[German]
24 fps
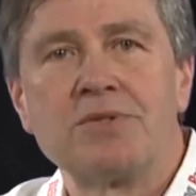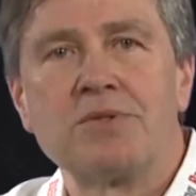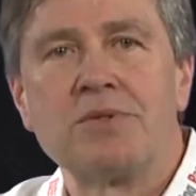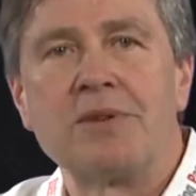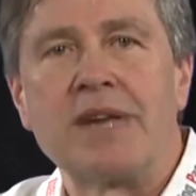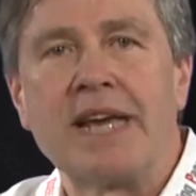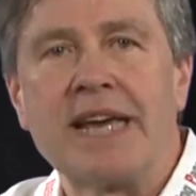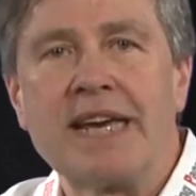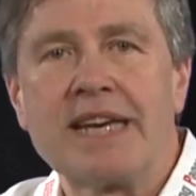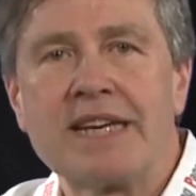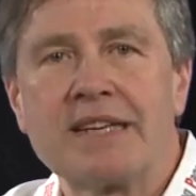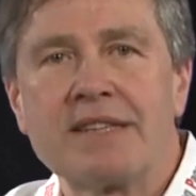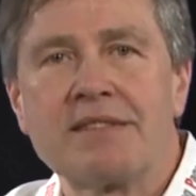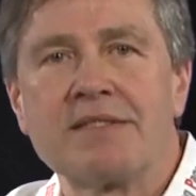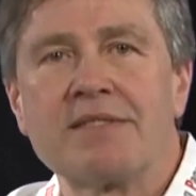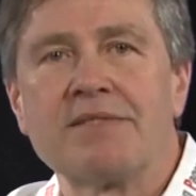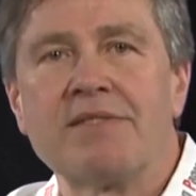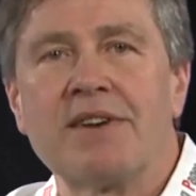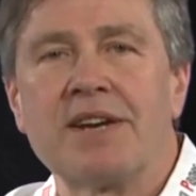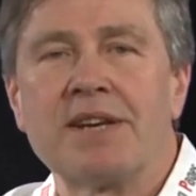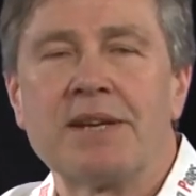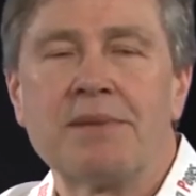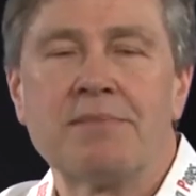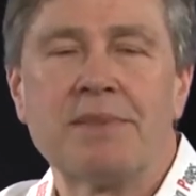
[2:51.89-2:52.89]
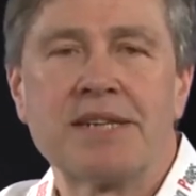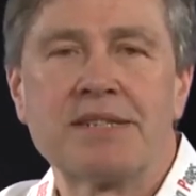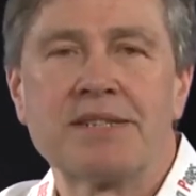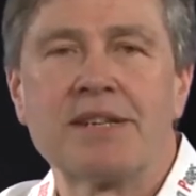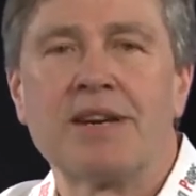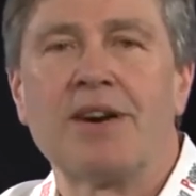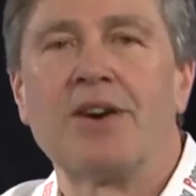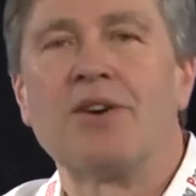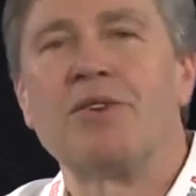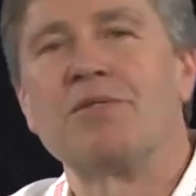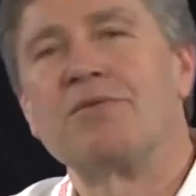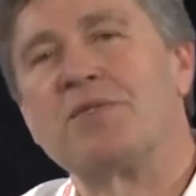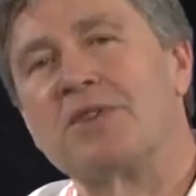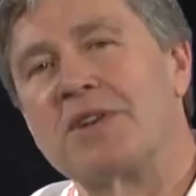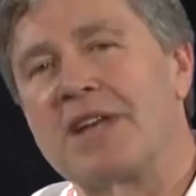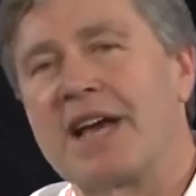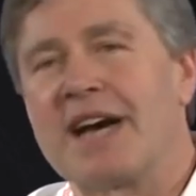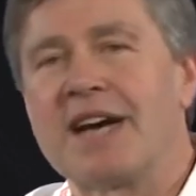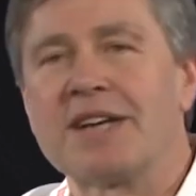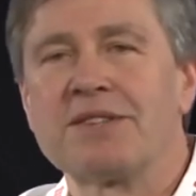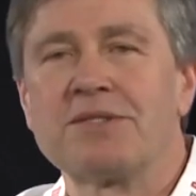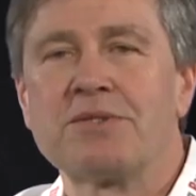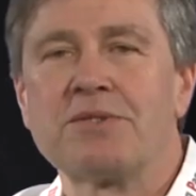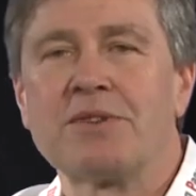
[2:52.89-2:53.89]
Zunächst war die Messe auch von
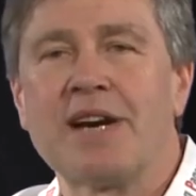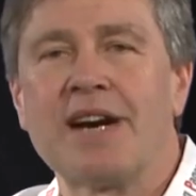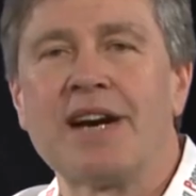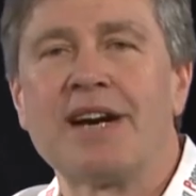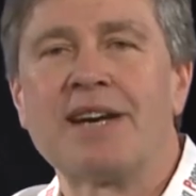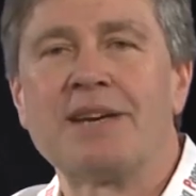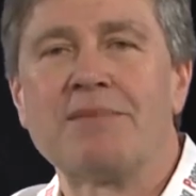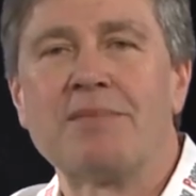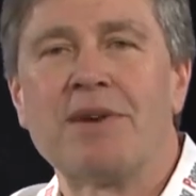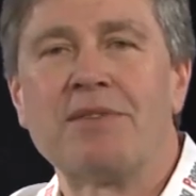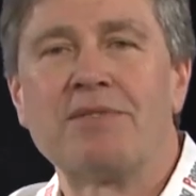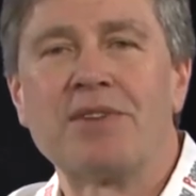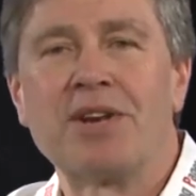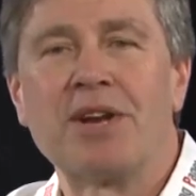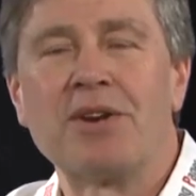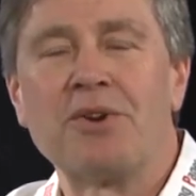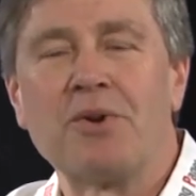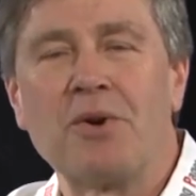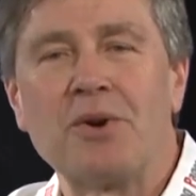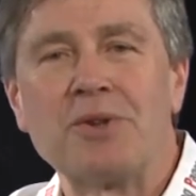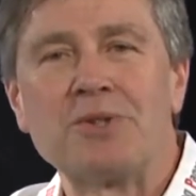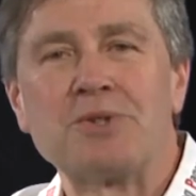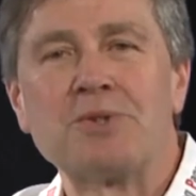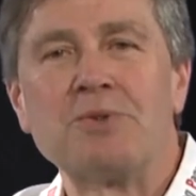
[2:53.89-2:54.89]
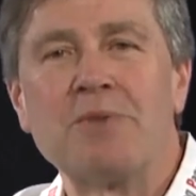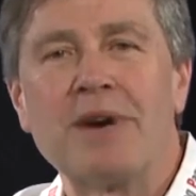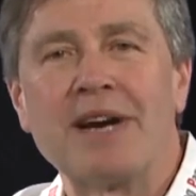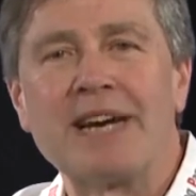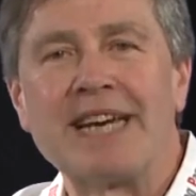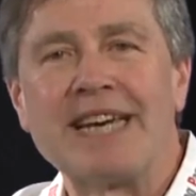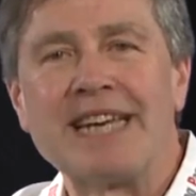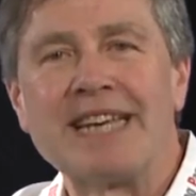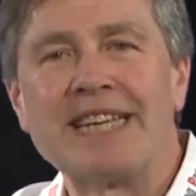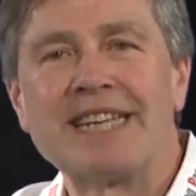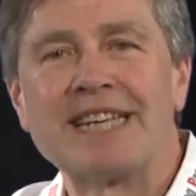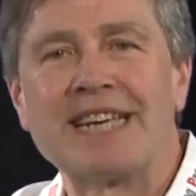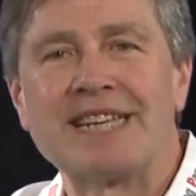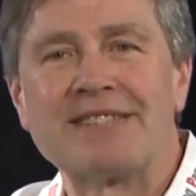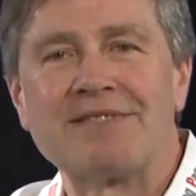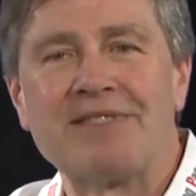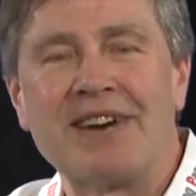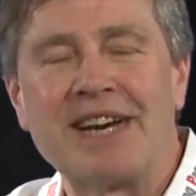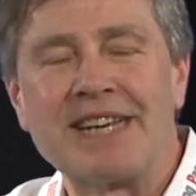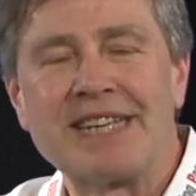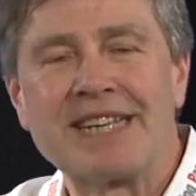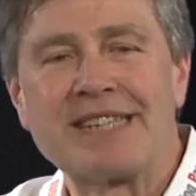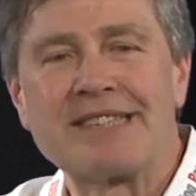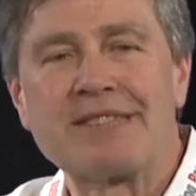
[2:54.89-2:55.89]
Jahr zu Jahr immer wieder neu zu überreden, das
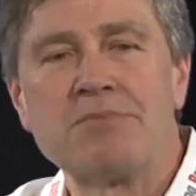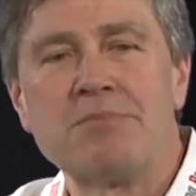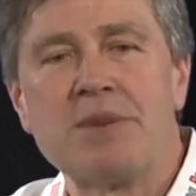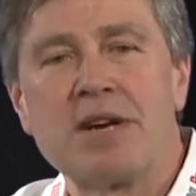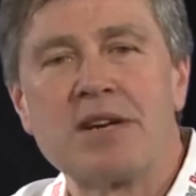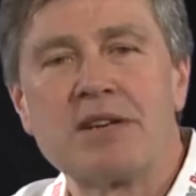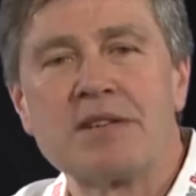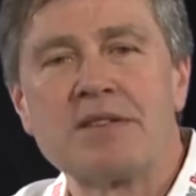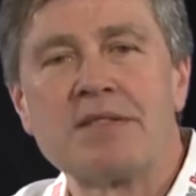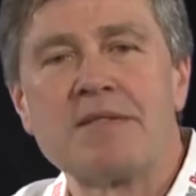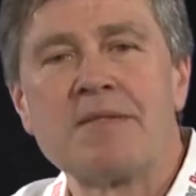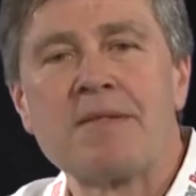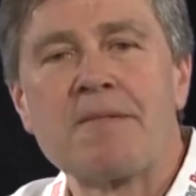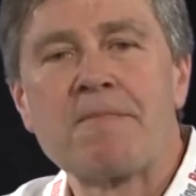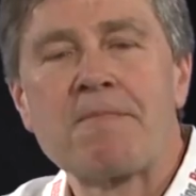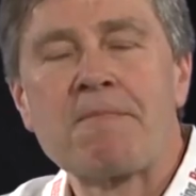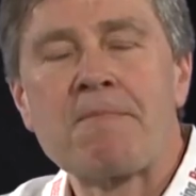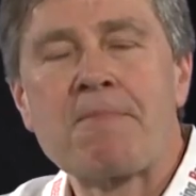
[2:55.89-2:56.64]
weiterzumachen.